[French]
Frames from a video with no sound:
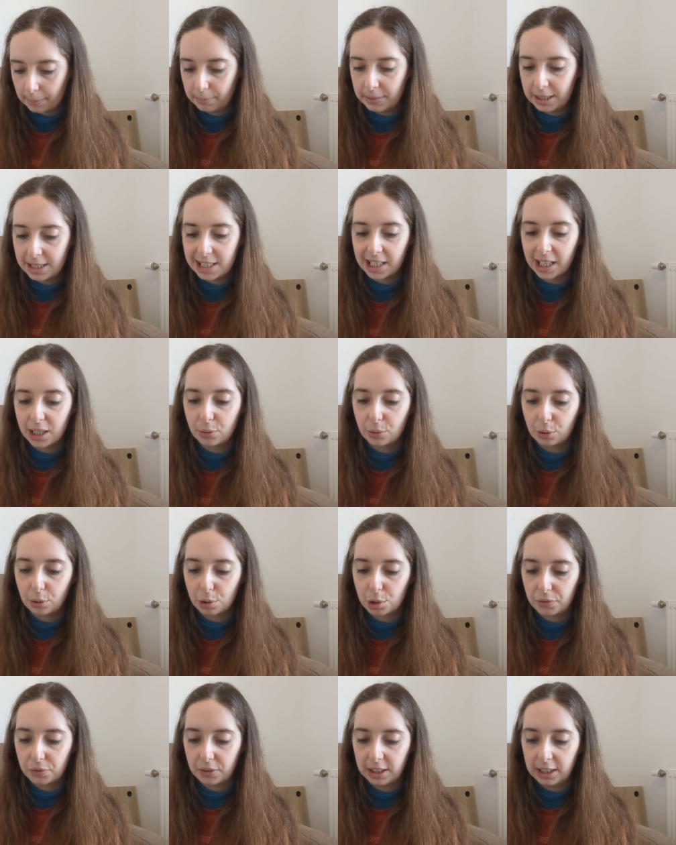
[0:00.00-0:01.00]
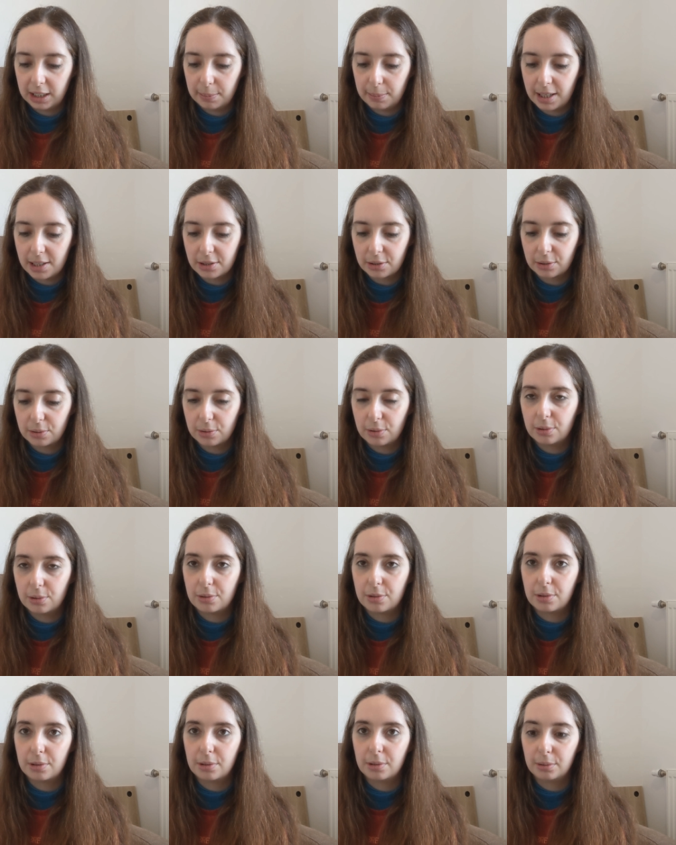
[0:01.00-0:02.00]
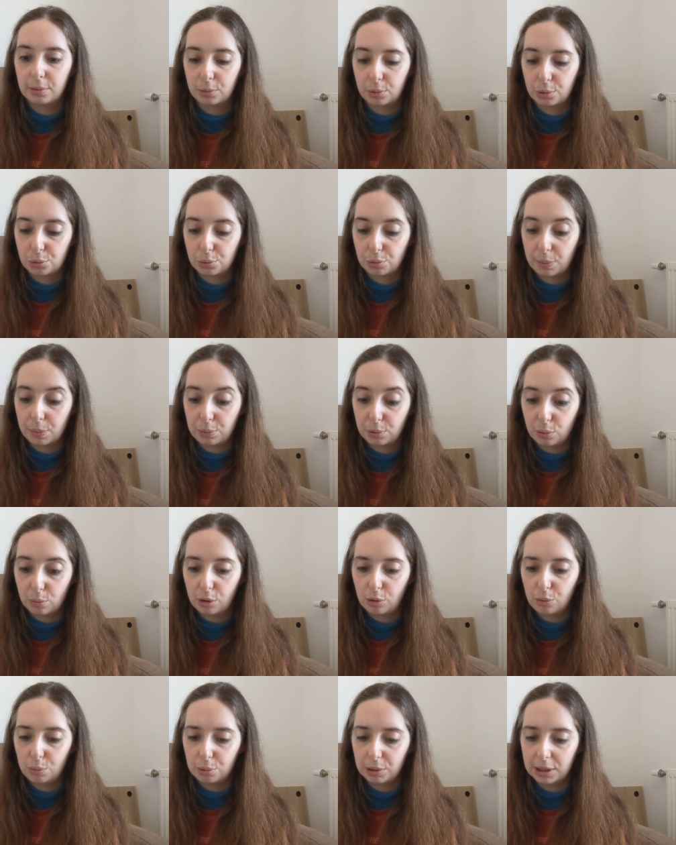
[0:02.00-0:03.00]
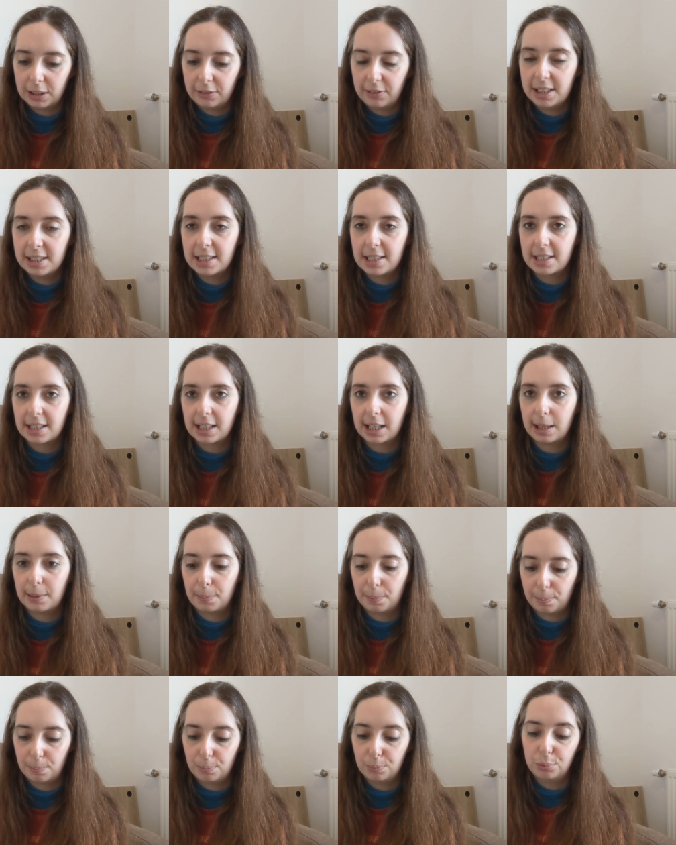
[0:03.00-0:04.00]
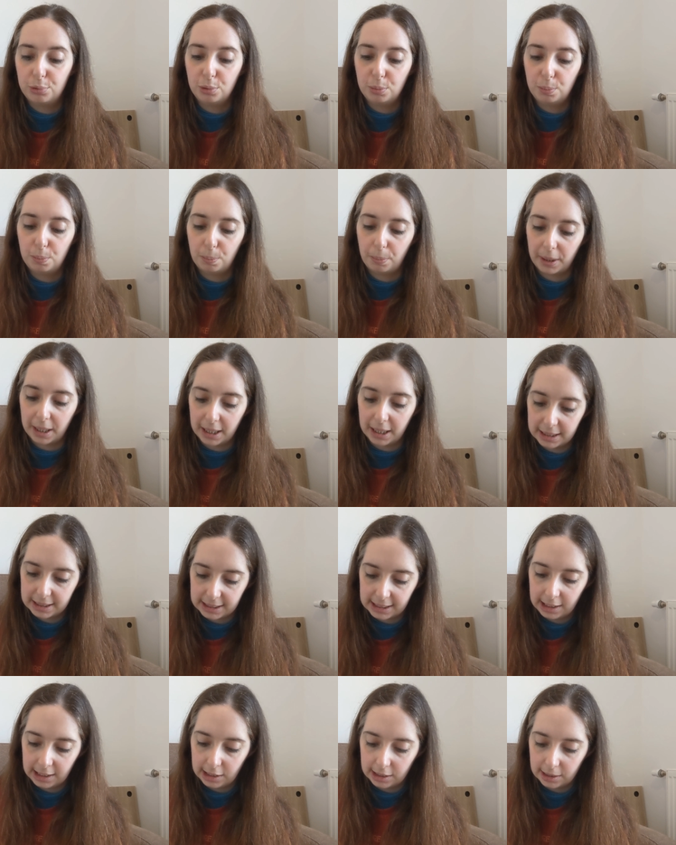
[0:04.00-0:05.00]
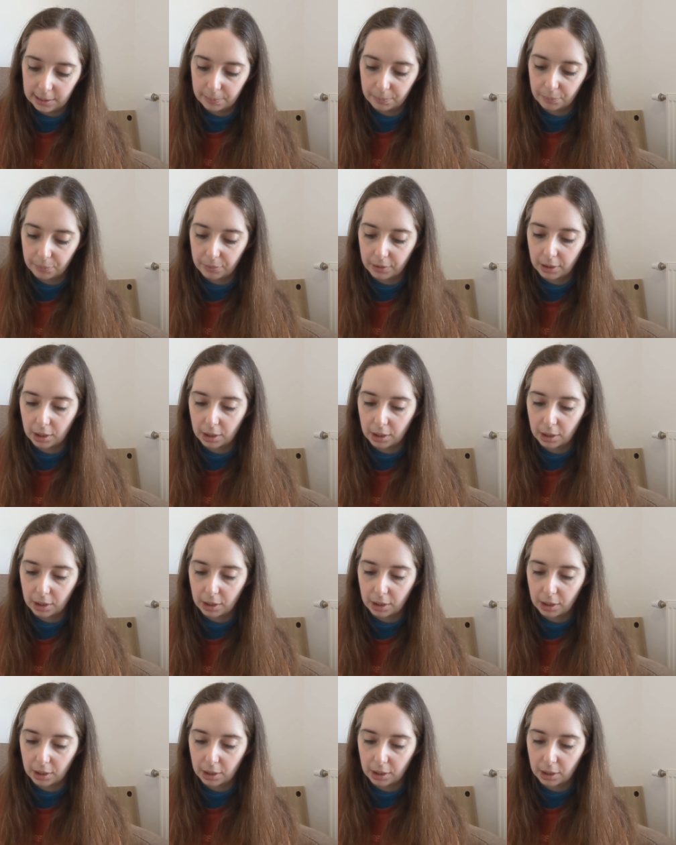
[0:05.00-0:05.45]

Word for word: Mais c'est vrai que quand je fais des masques, que ce soit pour moi ou pour les filles, ça serait plus pratique